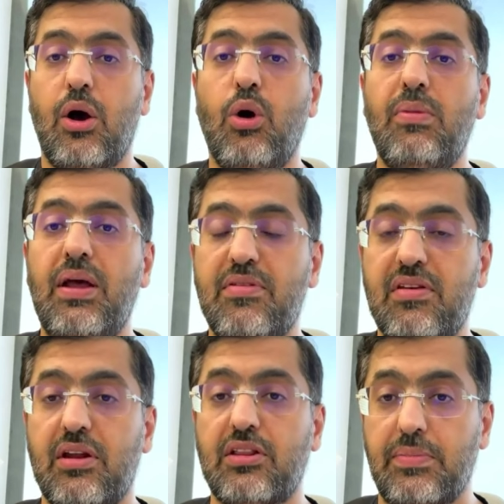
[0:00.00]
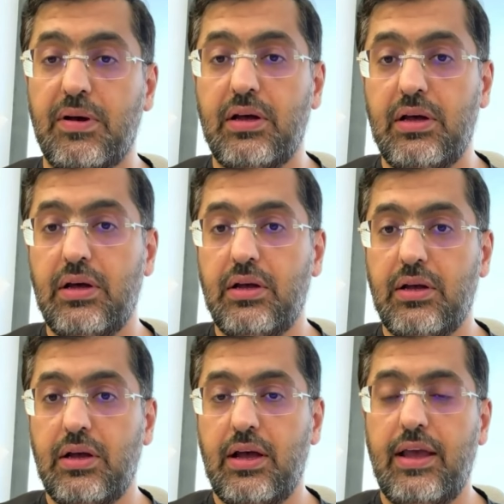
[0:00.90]
او الملابس الرطبه
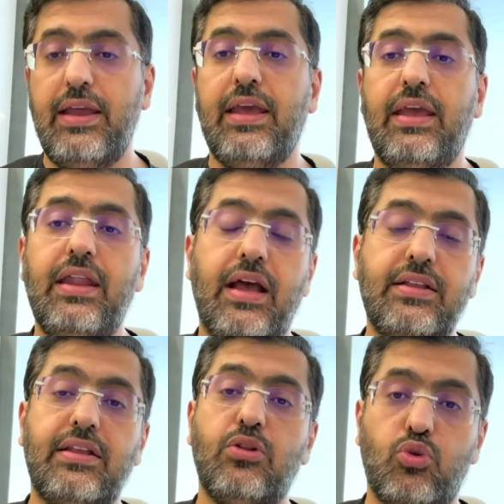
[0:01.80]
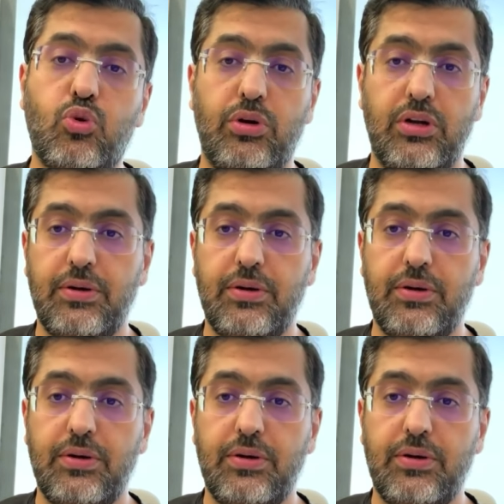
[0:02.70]
هنا هنا عاده تكون